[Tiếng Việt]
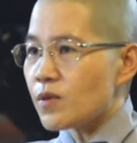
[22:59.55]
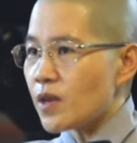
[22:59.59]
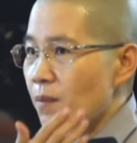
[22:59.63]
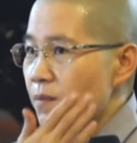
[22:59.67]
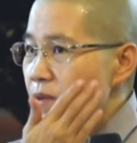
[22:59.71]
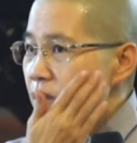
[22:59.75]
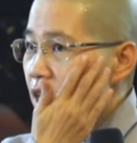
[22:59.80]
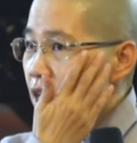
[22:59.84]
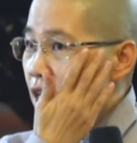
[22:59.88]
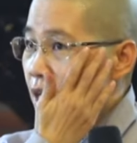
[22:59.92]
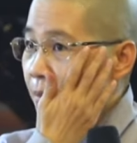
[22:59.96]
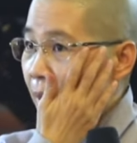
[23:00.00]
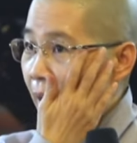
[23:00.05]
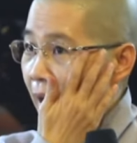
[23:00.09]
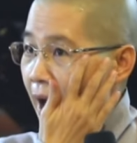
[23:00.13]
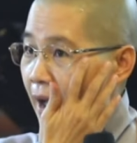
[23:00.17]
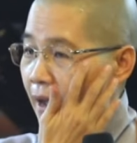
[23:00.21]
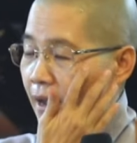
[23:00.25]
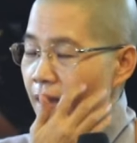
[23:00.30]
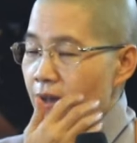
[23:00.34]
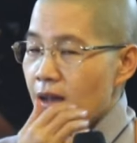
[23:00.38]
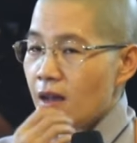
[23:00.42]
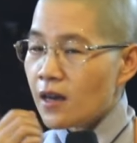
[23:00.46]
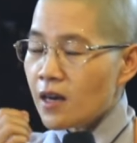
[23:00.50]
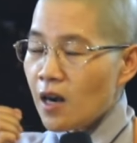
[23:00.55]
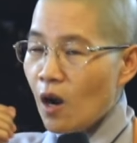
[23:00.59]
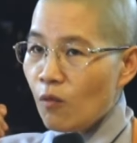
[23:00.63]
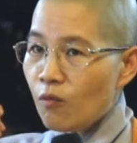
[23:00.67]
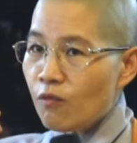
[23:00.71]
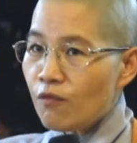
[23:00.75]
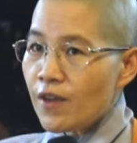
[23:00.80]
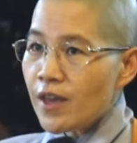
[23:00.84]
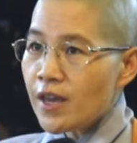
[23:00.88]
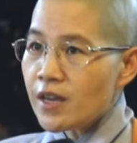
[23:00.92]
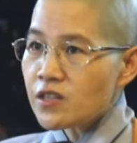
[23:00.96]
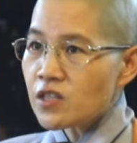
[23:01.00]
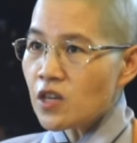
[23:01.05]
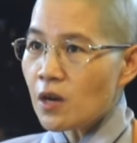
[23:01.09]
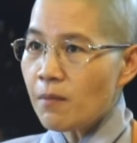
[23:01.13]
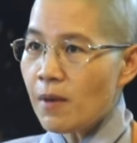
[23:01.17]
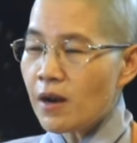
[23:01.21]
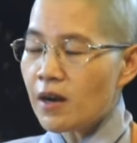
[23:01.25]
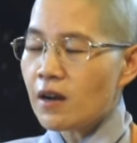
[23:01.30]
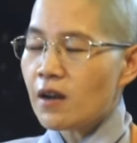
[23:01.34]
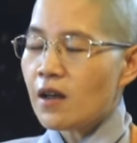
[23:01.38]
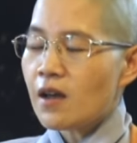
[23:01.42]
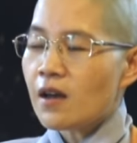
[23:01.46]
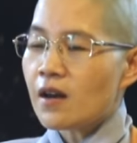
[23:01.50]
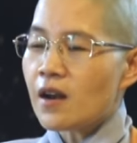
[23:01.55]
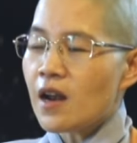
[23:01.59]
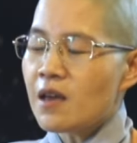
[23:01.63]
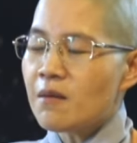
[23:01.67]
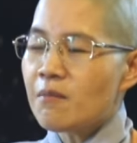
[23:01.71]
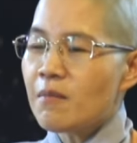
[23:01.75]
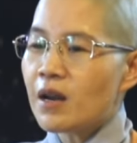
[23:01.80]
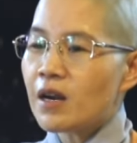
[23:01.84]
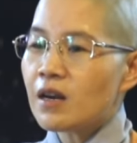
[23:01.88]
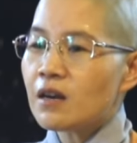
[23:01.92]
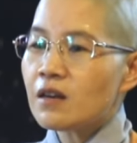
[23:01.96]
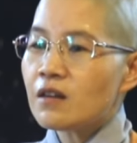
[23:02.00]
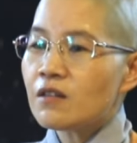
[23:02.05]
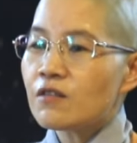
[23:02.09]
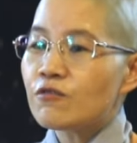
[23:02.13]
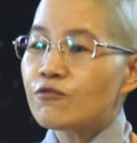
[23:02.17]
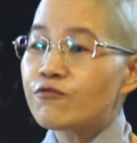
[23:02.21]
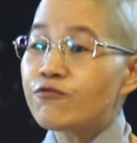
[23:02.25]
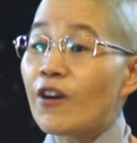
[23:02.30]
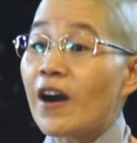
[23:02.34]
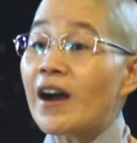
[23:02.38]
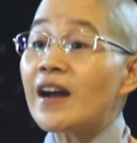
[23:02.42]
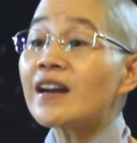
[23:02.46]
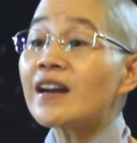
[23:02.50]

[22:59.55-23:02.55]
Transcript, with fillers: cũng giống như người bạn đồng viên cho mình để mình